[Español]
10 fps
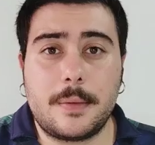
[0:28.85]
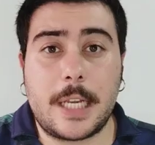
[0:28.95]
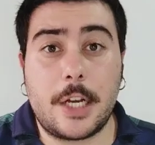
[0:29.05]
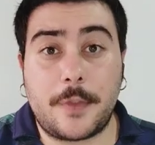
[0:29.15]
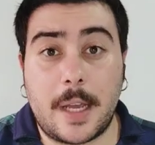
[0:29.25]

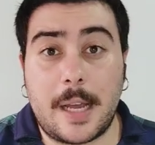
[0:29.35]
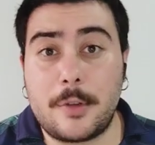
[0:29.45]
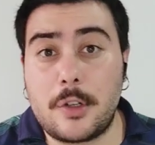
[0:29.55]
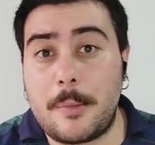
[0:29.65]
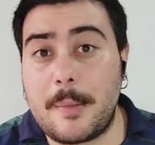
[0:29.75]
Si nos
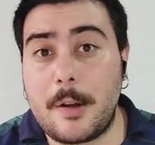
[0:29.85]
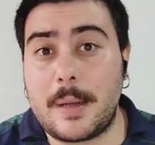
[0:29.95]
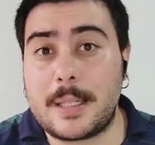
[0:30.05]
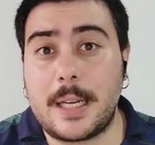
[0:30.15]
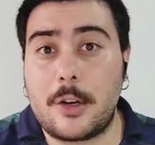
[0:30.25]
fijamos, lo
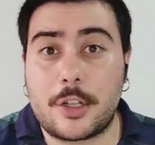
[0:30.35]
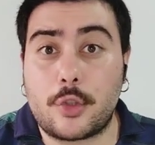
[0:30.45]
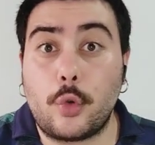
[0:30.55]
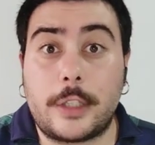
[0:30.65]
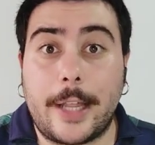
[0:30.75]
primero va a ser los
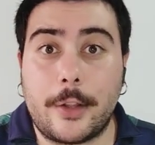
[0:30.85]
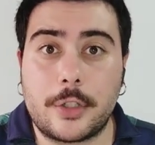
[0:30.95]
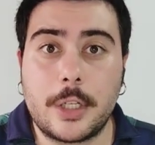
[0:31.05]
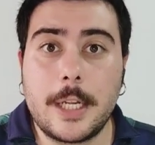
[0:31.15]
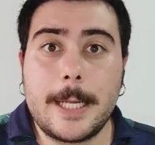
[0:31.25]

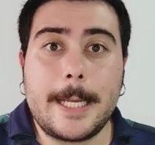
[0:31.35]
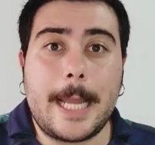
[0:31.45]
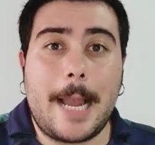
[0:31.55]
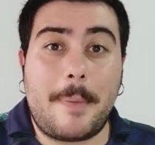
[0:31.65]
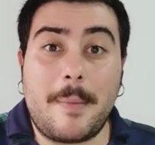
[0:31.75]
resultados.
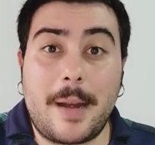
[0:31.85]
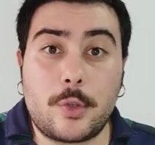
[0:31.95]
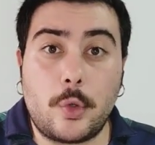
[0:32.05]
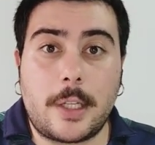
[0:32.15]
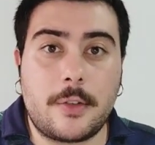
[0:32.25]
El primer
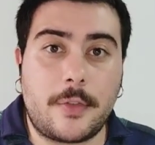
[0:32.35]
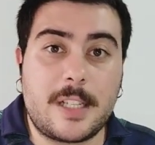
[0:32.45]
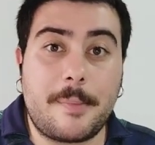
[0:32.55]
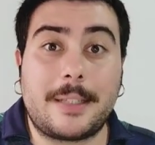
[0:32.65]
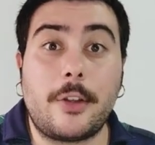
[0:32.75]
resultado
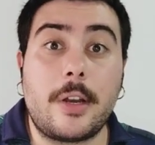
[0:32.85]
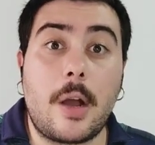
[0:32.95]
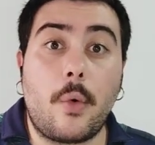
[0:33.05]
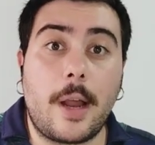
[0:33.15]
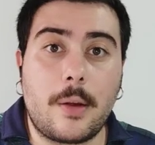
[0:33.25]
fue ese partido
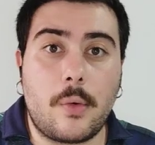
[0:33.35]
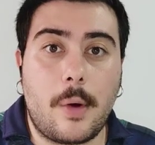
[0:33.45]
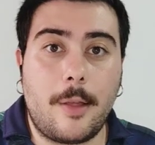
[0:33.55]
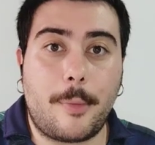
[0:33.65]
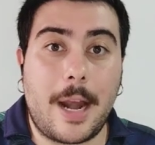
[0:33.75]
inaugural
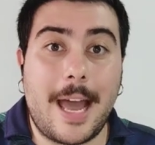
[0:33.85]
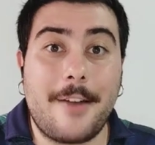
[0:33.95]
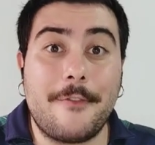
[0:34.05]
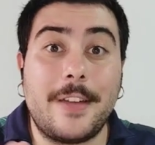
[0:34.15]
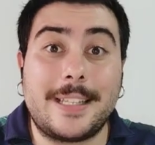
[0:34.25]
jugado por
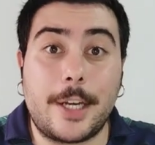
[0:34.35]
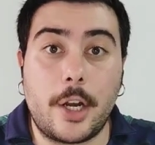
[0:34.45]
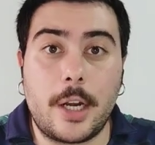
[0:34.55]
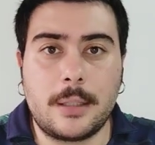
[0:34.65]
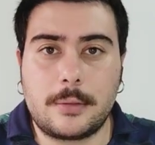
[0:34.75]
la
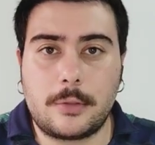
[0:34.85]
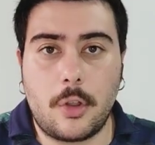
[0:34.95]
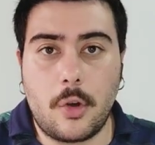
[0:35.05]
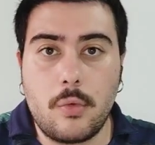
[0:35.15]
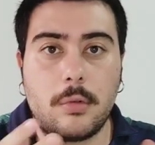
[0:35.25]
anfitriona,
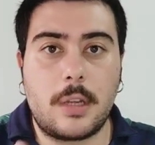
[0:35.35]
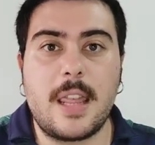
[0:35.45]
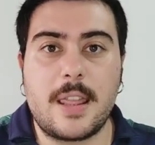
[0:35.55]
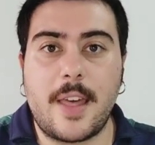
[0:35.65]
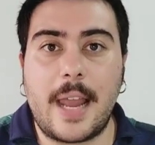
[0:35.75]
todo un
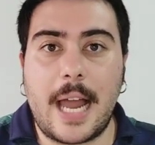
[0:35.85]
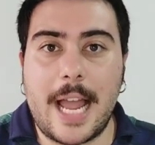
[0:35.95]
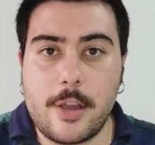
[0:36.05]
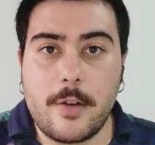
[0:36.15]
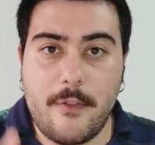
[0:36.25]
15 del
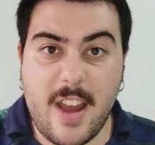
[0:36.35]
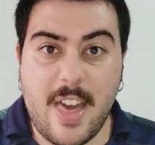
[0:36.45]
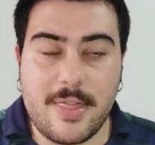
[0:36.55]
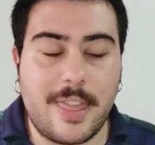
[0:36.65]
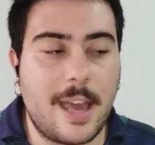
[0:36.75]
gallo,
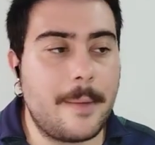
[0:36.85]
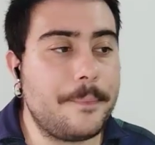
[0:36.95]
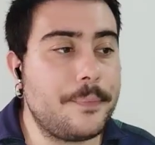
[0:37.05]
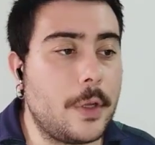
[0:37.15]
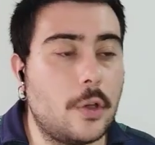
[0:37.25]

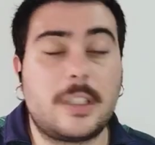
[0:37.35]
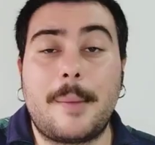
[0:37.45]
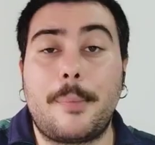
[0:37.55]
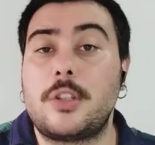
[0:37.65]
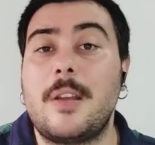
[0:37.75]
Francia,
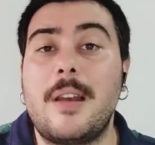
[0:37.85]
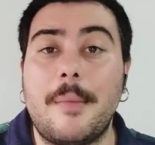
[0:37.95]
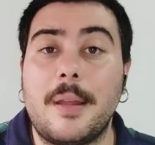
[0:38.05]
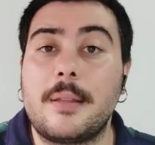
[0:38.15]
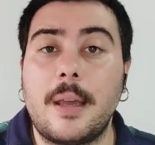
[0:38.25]
contra
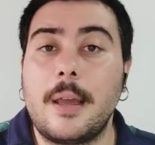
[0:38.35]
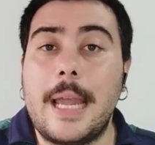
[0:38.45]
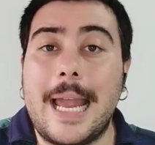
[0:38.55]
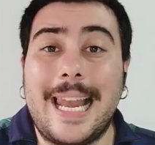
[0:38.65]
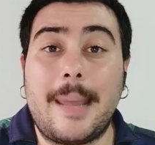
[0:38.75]
posiblemente
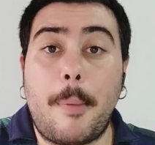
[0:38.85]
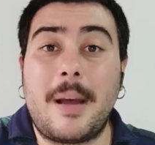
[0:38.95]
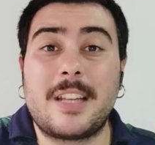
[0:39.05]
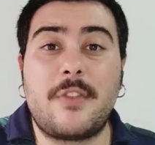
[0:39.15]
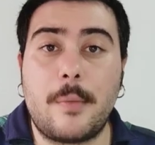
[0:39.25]
el
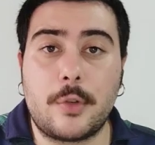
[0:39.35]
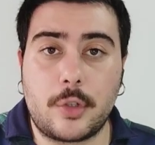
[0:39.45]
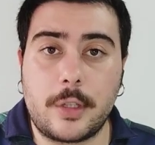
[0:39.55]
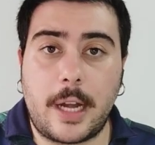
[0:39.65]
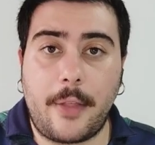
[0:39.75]
equipo más
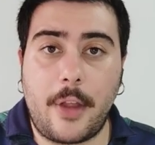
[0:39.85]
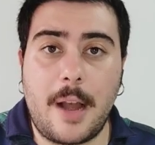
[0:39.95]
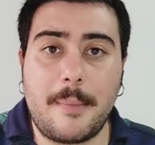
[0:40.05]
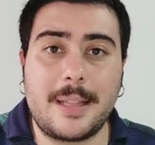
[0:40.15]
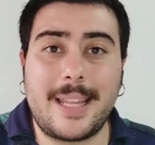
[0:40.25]
famoso
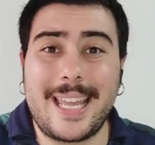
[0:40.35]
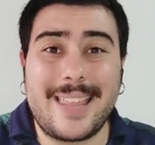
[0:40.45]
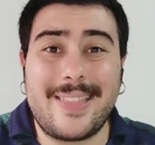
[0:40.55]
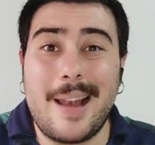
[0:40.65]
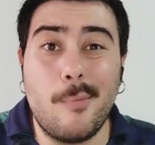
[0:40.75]

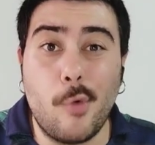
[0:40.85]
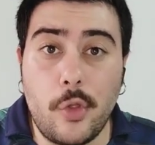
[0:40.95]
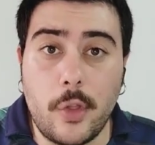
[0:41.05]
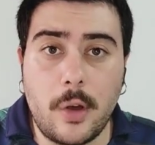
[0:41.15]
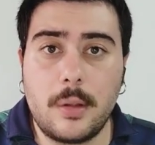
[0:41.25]
internacionalmente del
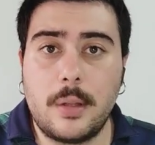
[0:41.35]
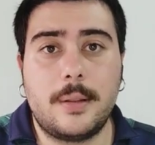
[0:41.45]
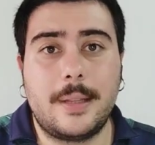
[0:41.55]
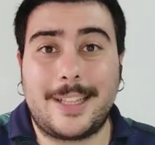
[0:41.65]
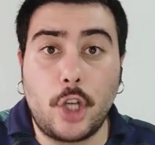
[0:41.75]
mundo,
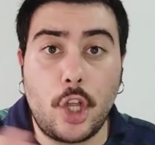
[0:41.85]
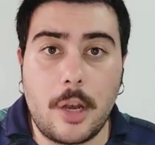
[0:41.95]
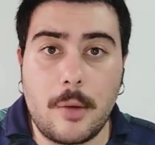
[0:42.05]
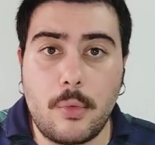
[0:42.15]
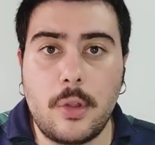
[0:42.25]
de
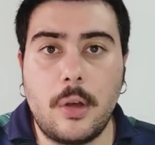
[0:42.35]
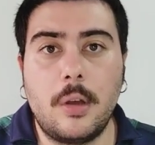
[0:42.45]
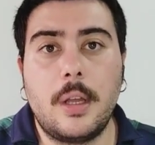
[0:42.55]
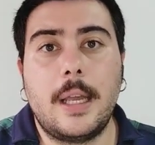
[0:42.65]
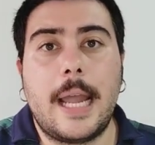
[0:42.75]
todo el mundo,